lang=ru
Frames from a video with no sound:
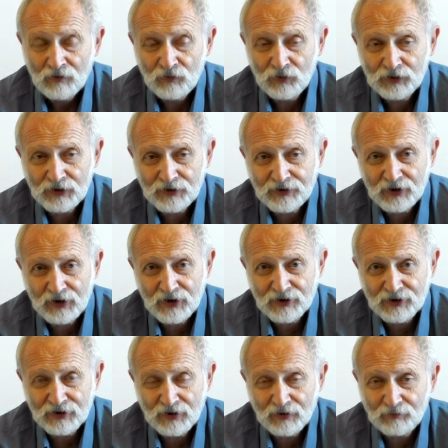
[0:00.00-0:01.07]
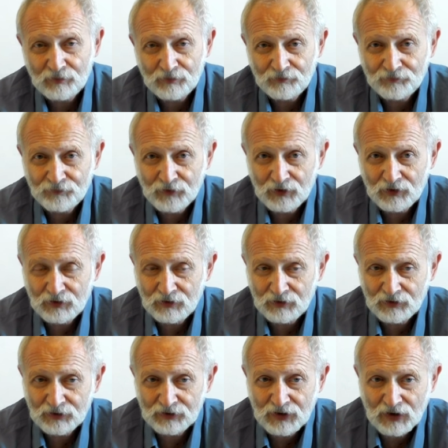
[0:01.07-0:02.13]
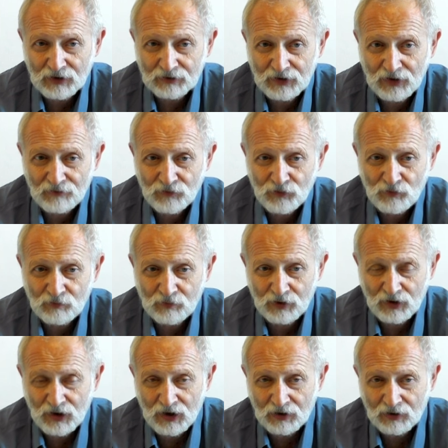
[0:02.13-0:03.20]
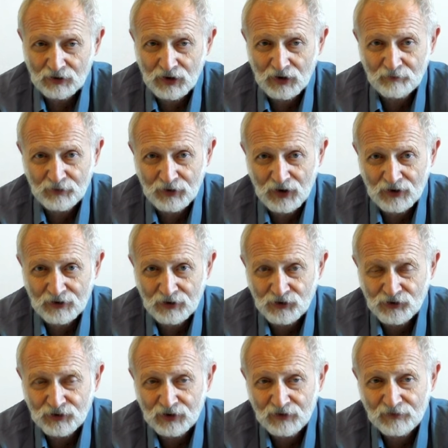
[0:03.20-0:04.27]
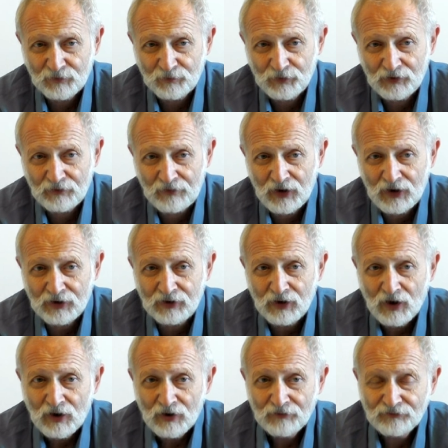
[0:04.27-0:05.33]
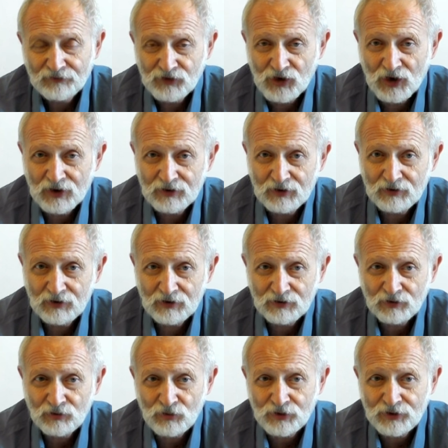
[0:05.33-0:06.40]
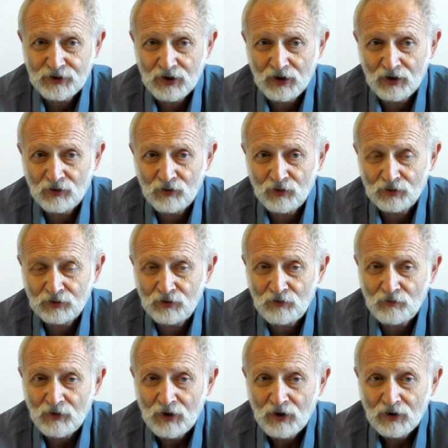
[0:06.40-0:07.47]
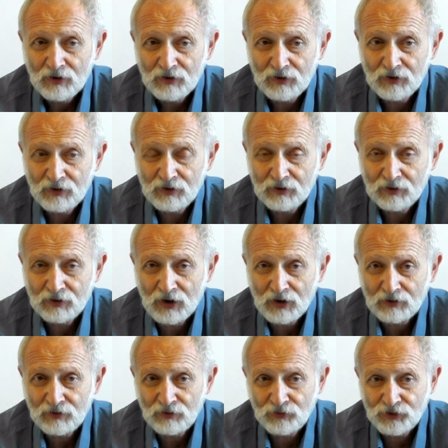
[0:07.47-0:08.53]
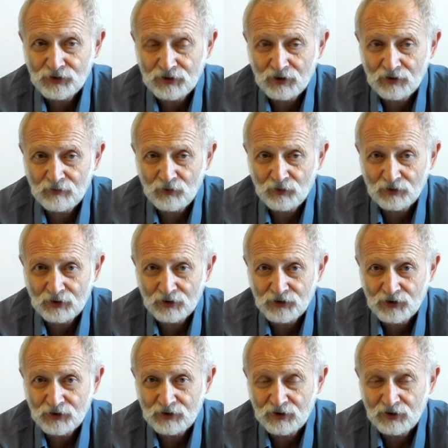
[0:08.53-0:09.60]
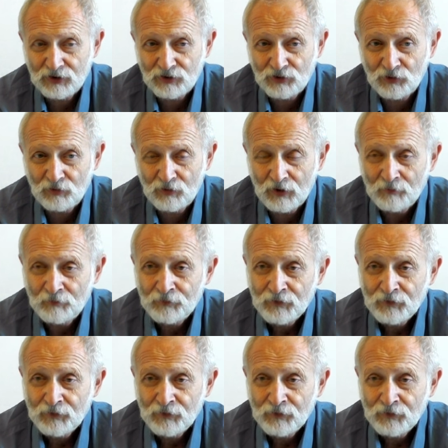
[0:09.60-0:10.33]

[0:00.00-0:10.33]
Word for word: Вот интересно, не так давно была, она периодически всплывает в чате дискуссия о том, э, как научить ребенка чистить зубы.